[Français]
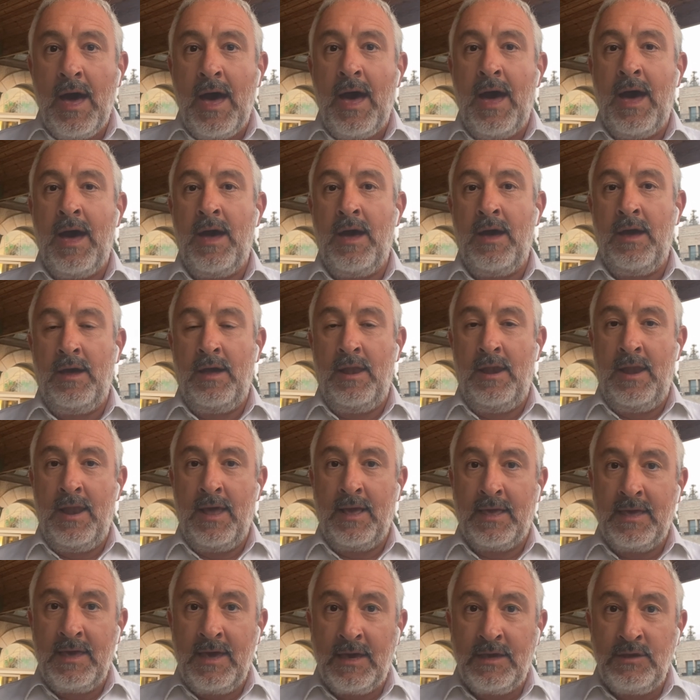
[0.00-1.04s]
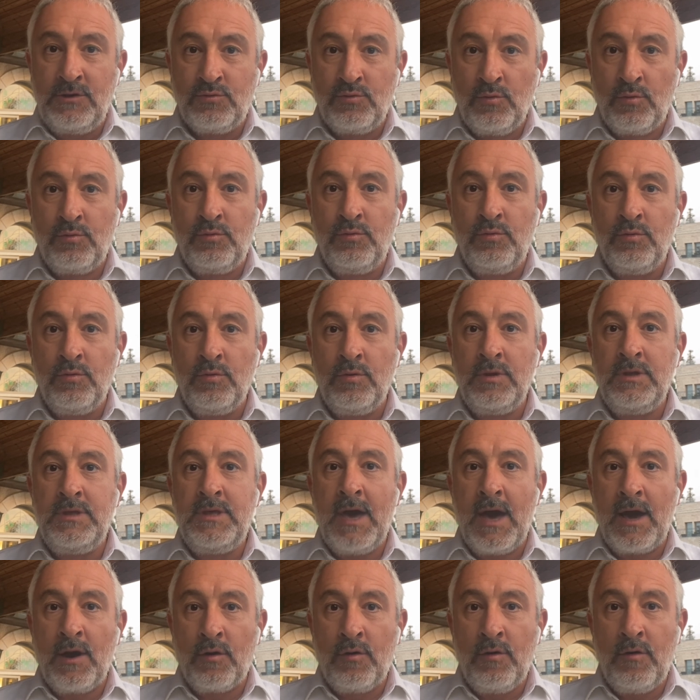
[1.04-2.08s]
à la guérison de
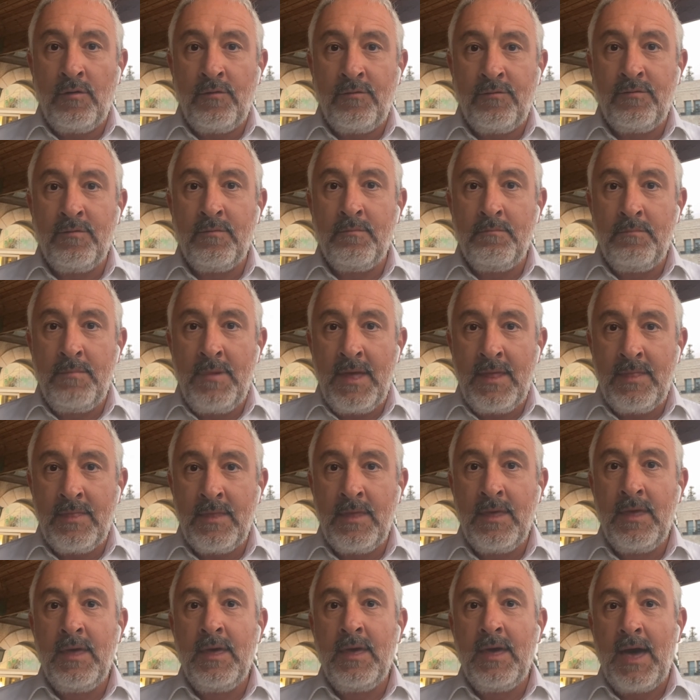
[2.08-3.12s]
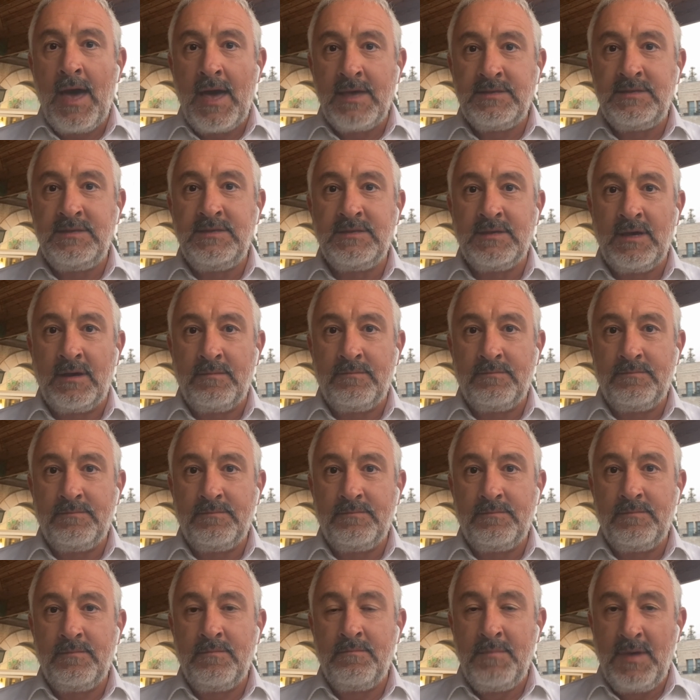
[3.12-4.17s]
Yaakov Ben Aziza.
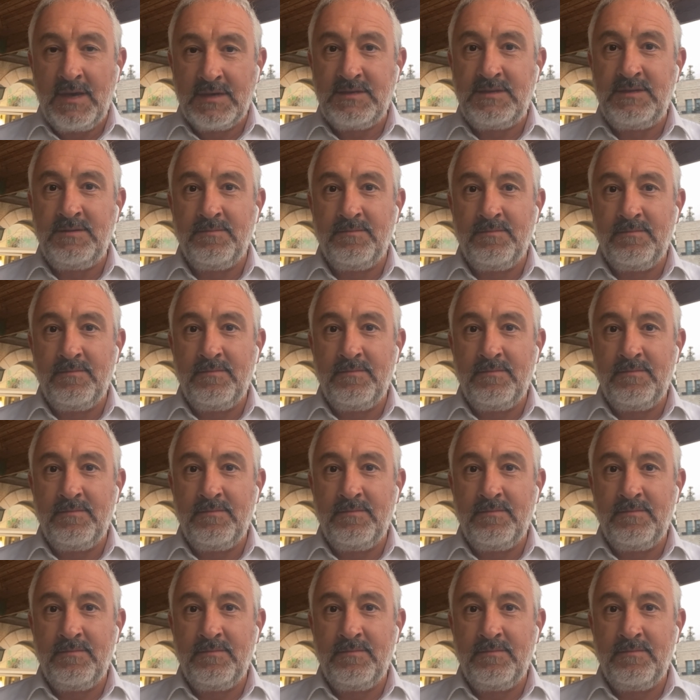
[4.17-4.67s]
Merci.